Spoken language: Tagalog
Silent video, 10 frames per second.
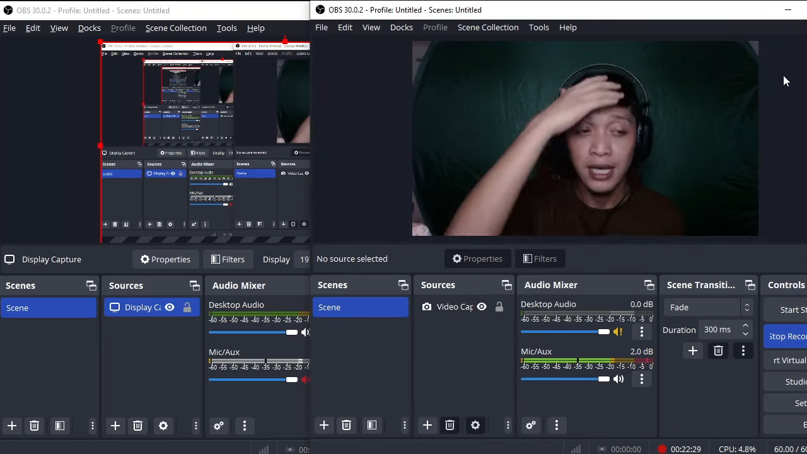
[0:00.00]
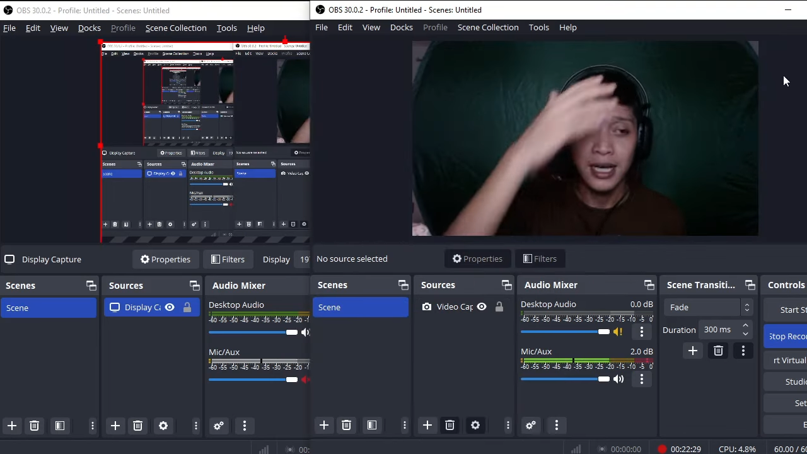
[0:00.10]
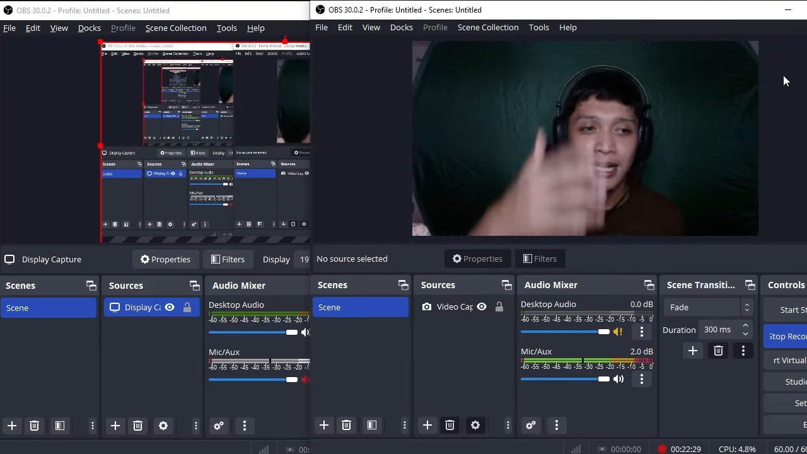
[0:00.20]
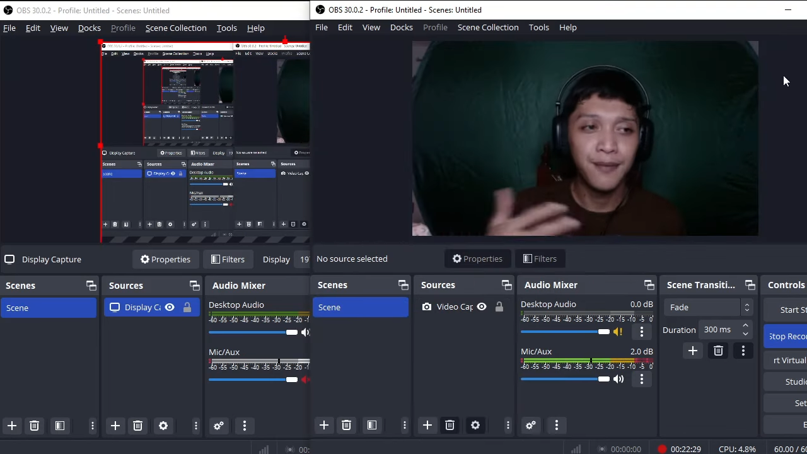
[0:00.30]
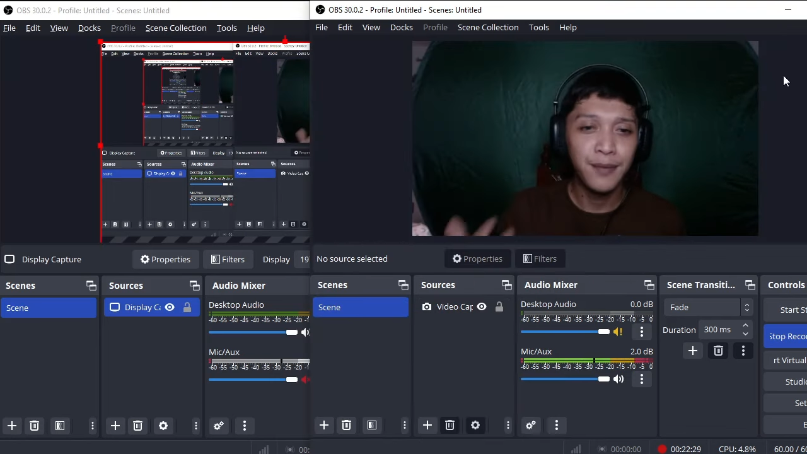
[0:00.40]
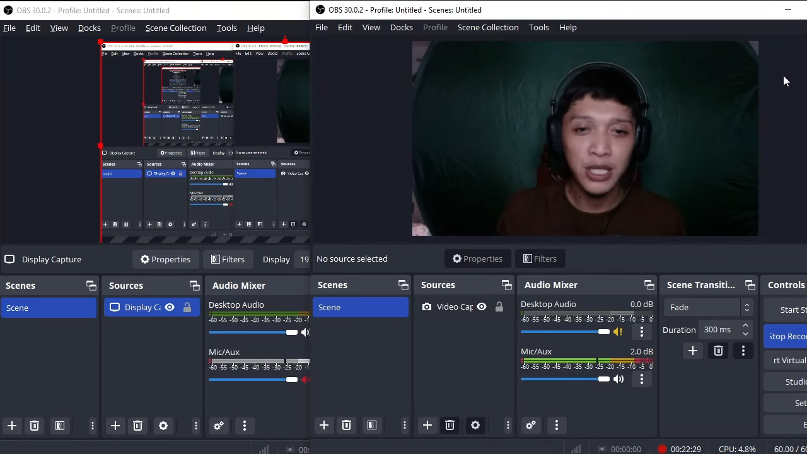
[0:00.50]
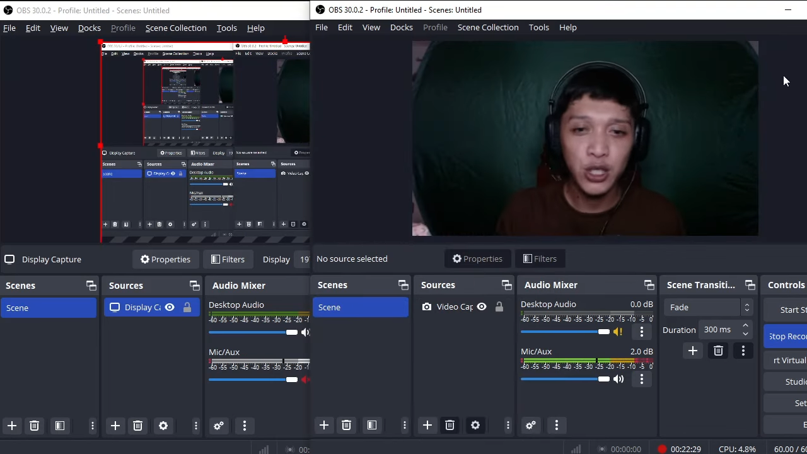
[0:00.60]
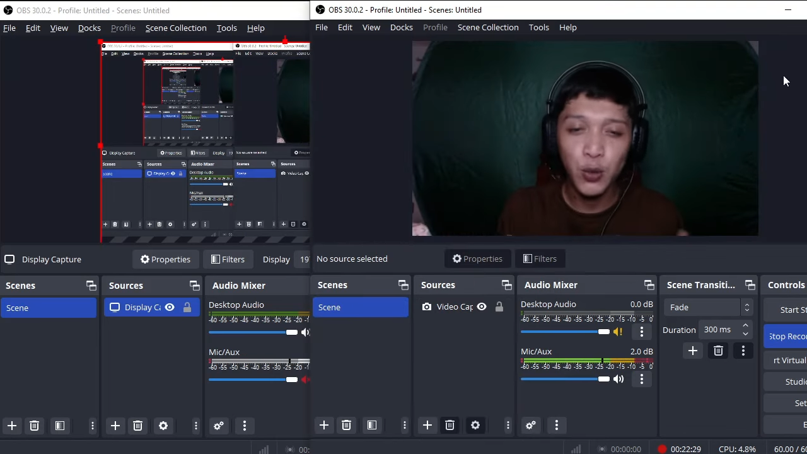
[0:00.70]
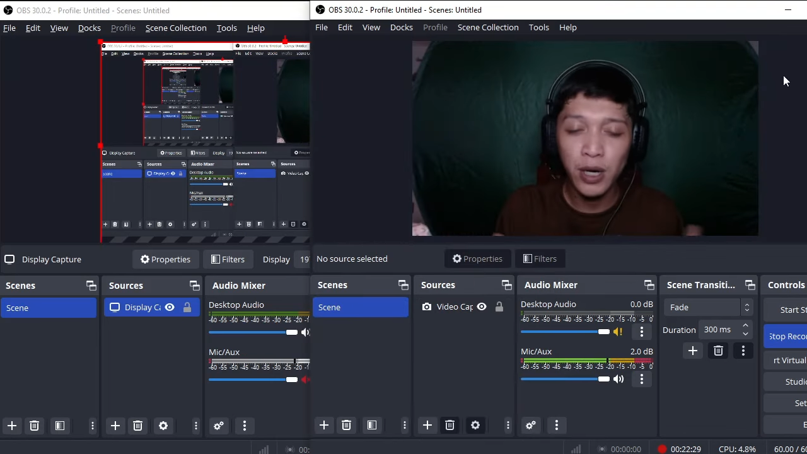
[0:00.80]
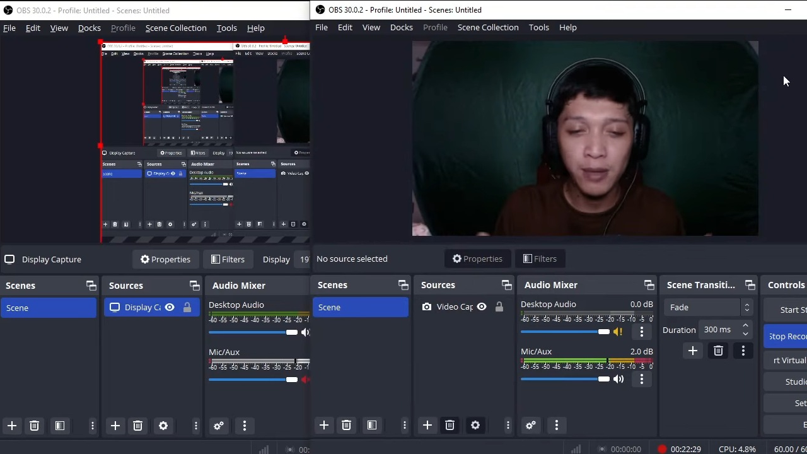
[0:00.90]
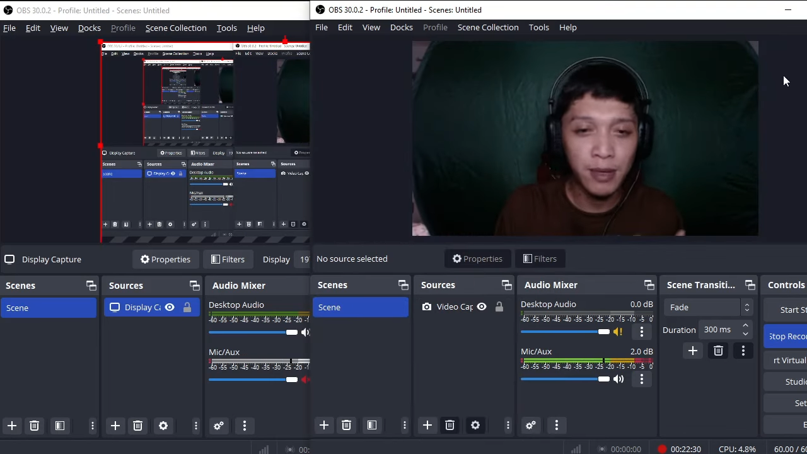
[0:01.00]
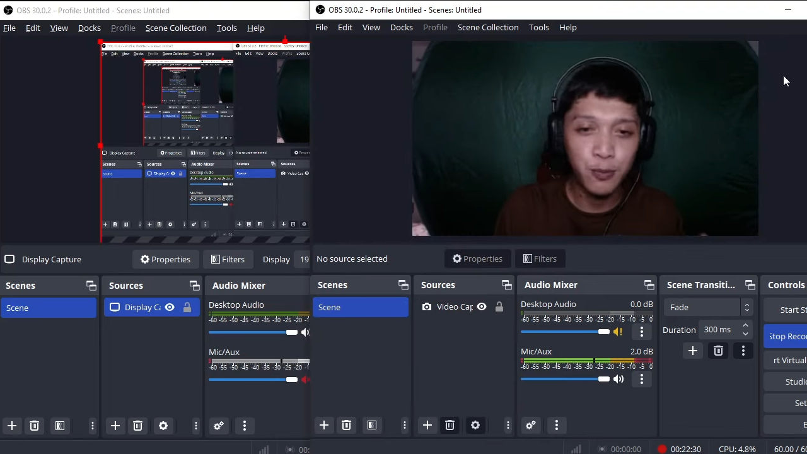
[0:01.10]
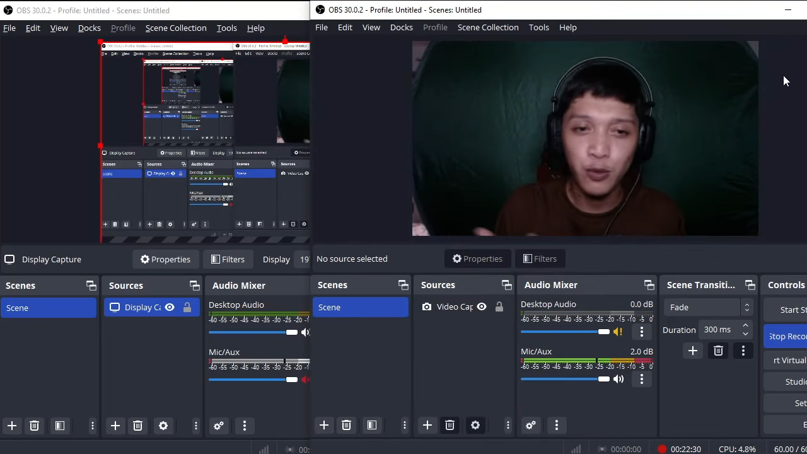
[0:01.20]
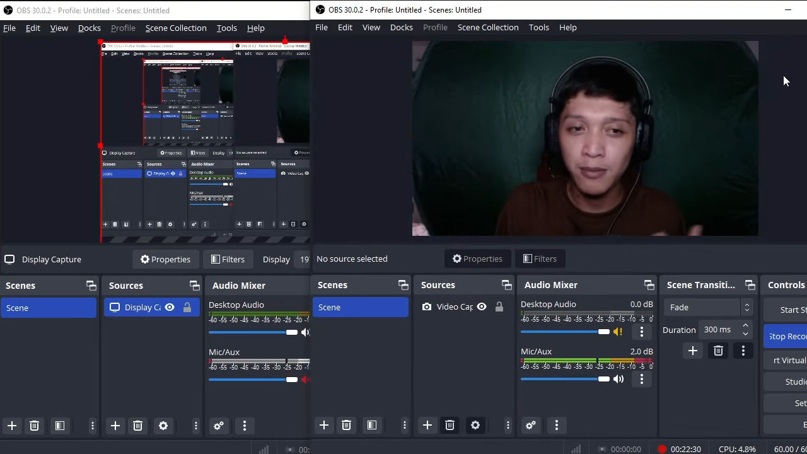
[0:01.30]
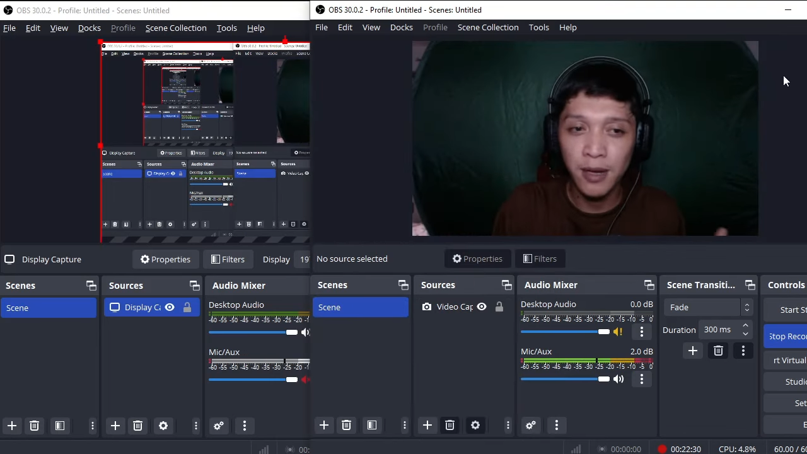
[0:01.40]
Uh, medyo warm up
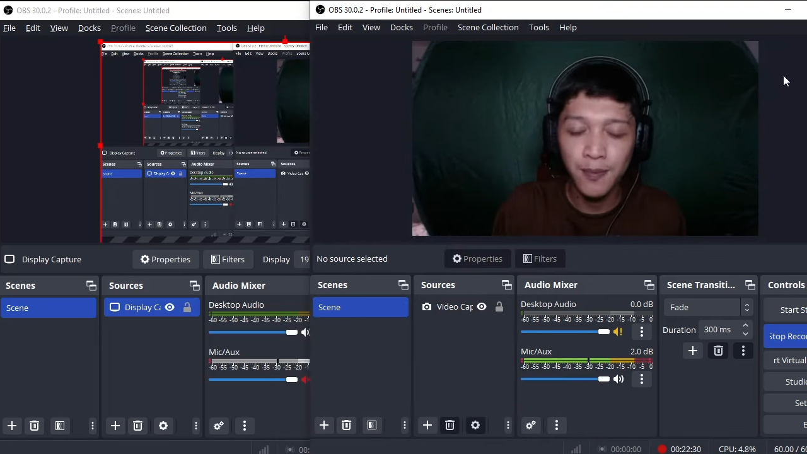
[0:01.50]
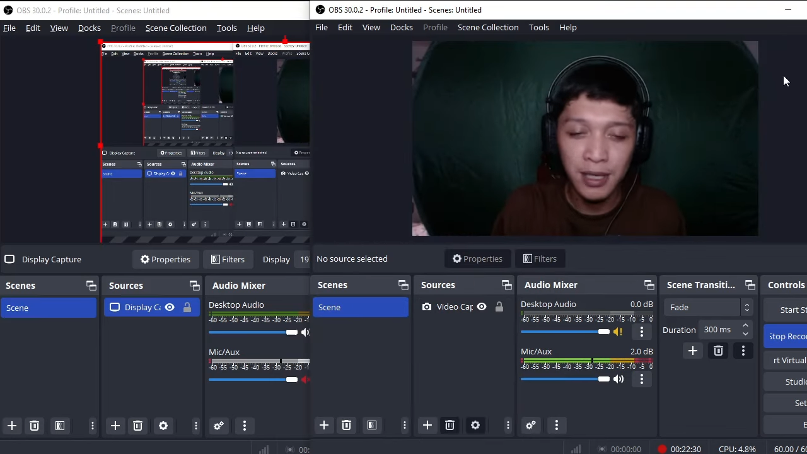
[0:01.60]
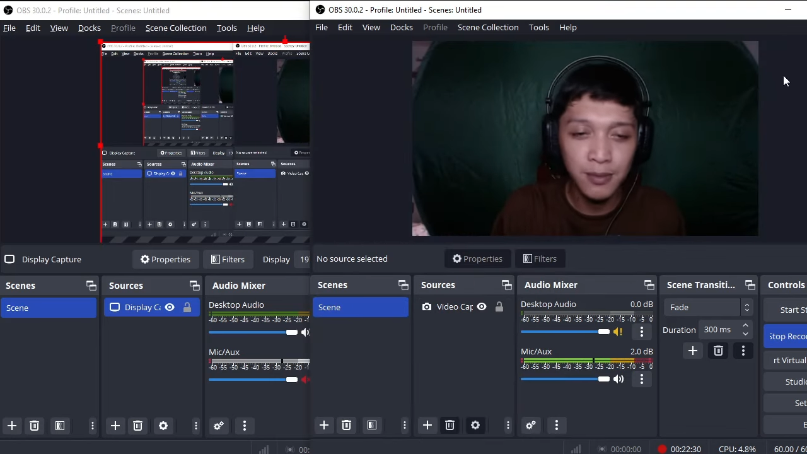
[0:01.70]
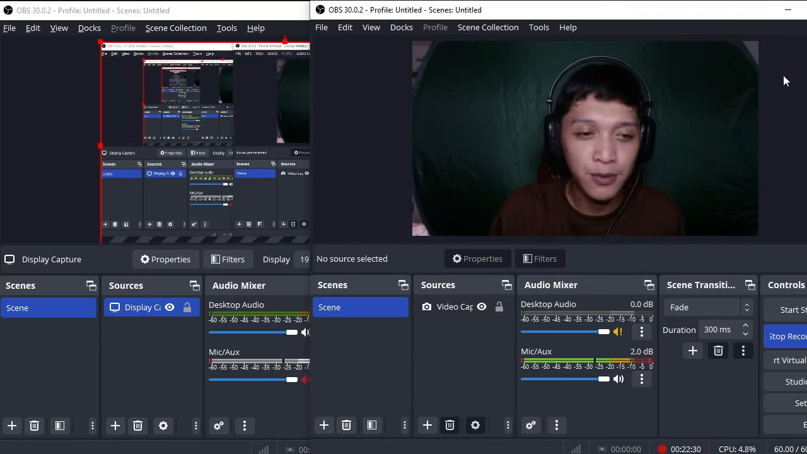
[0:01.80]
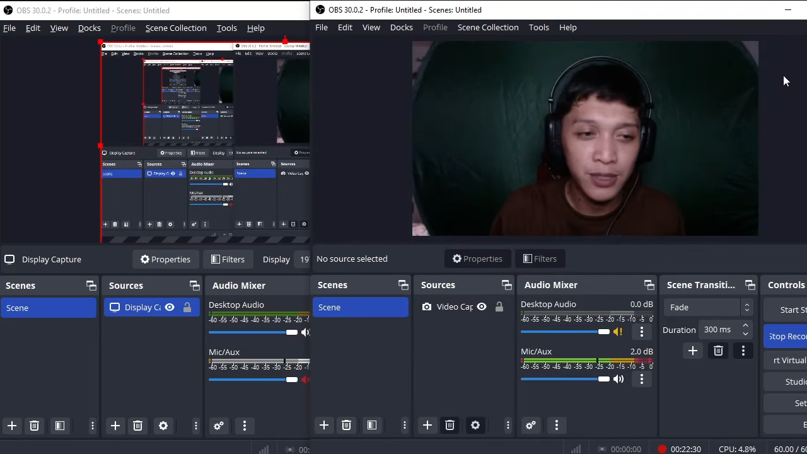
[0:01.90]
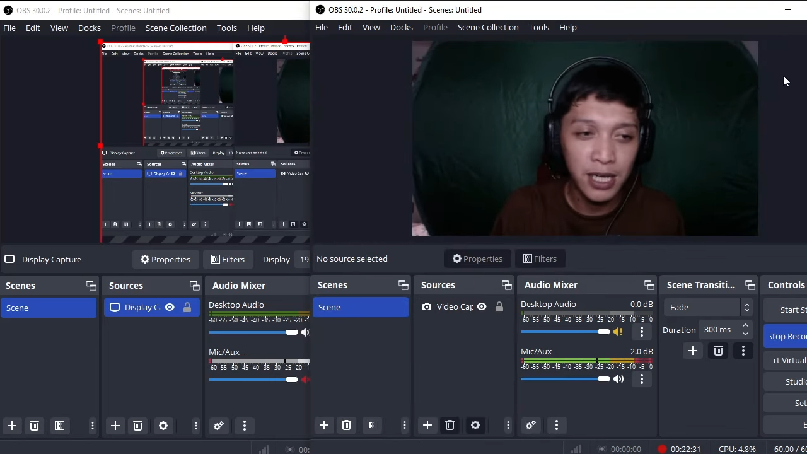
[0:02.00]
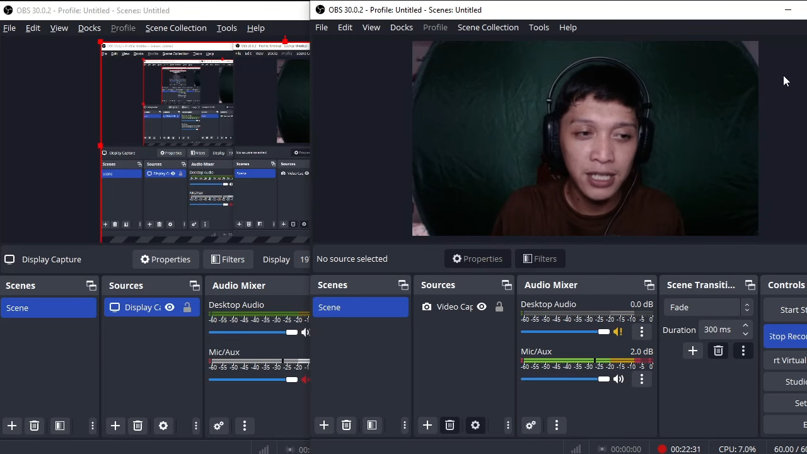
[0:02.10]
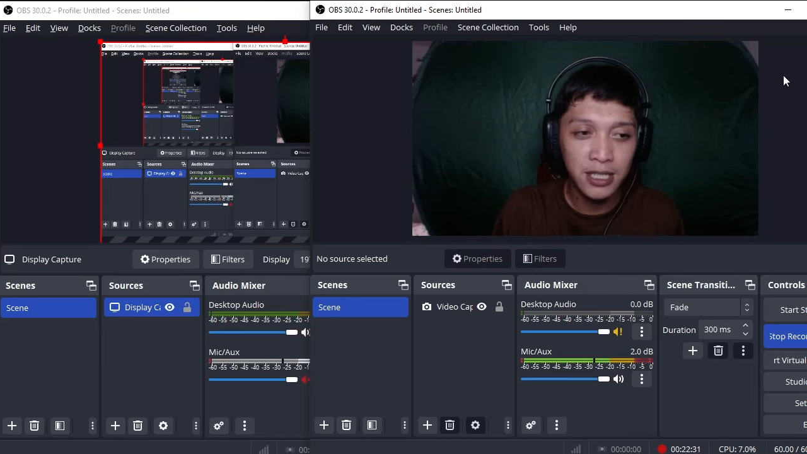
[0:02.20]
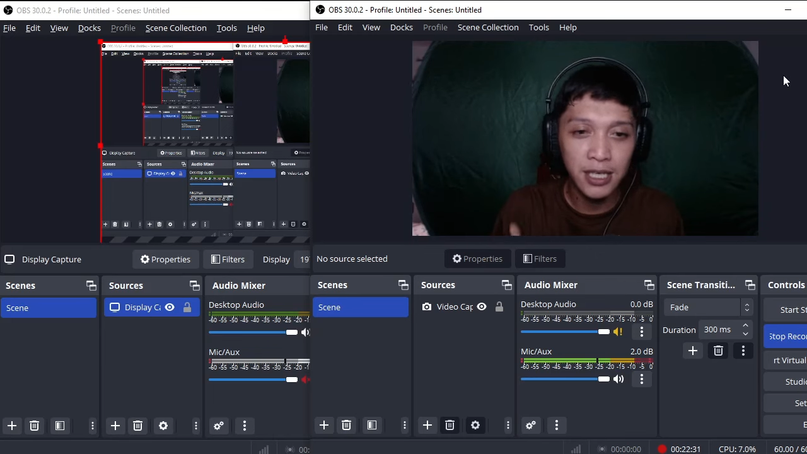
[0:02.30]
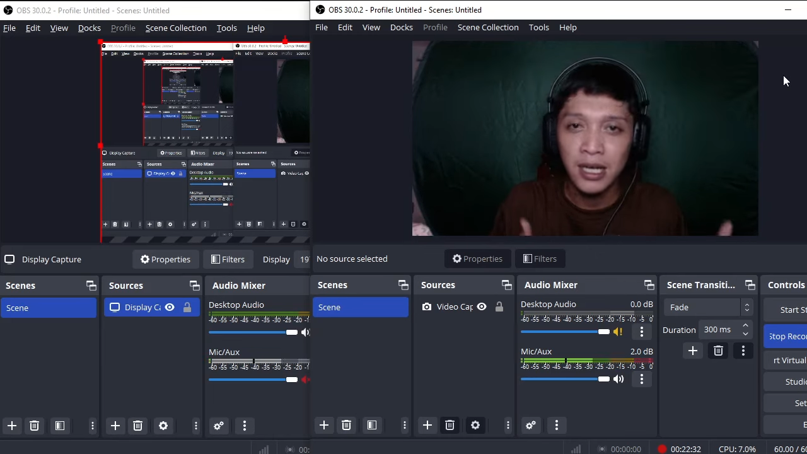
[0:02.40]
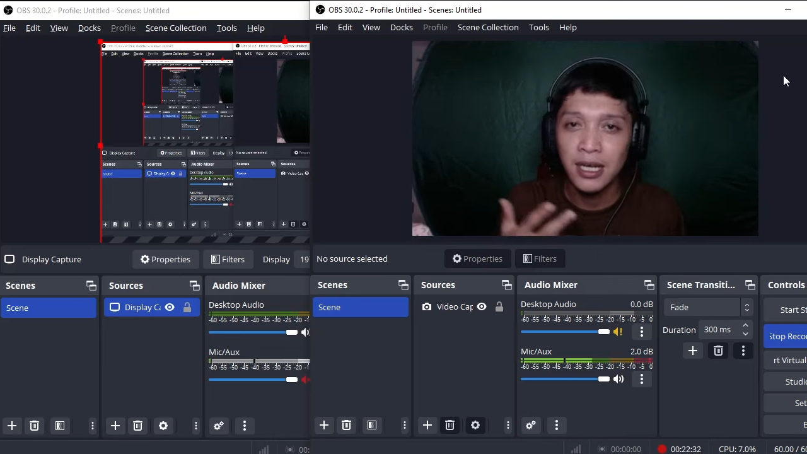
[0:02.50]
warm up lang muna kasi